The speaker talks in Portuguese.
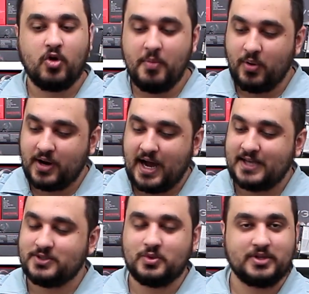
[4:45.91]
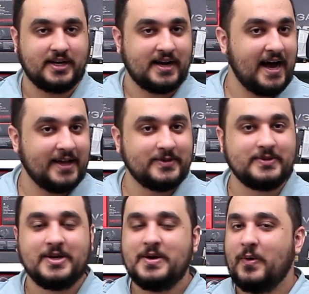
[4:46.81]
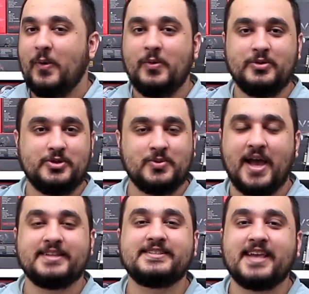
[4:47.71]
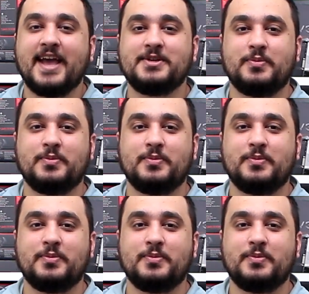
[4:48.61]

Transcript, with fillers: como é o caso do teclado ou de um headset.